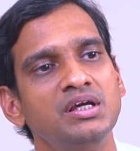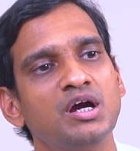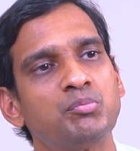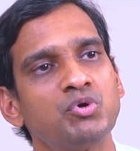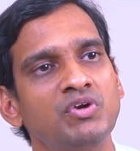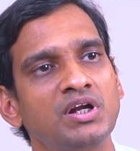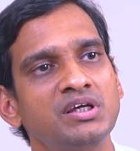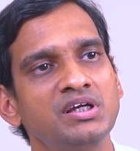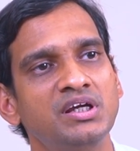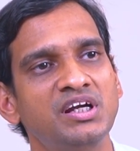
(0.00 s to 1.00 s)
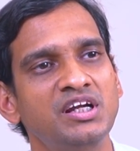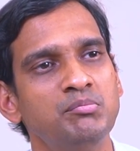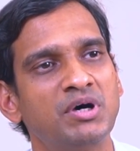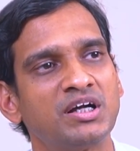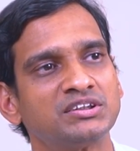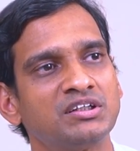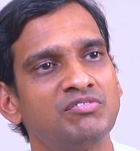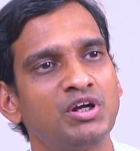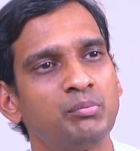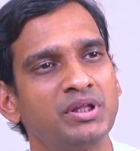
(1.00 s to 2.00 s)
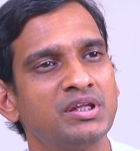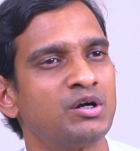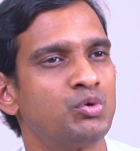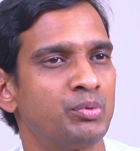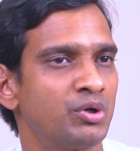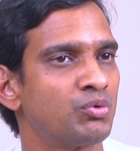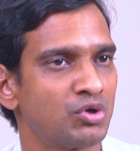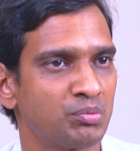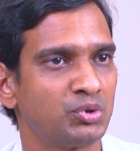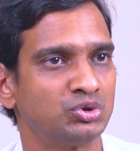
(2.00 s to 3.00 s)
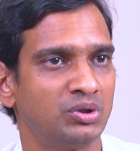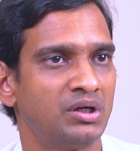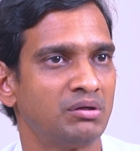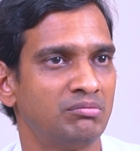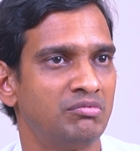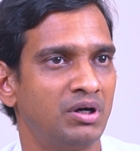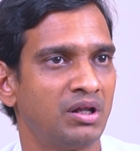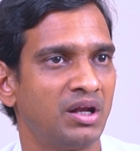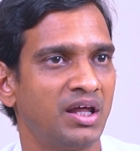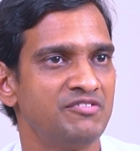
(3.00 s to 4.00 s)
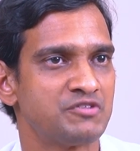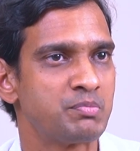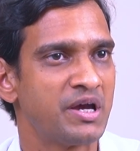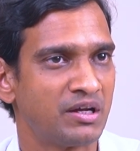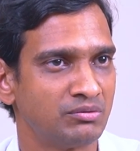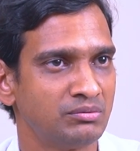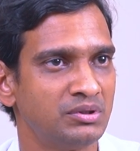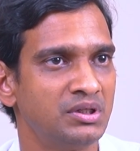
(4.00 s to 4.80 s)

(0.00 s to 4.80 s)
ఇంకా అప్పుడు వీళ్ళకి ఈ కిడ్నీ మార్చడం వల్ల పెద్దగా ఉపయోగం ఉండకపోవచ్చు అంటే వాళ్ళ లైఫ్ స్పాన్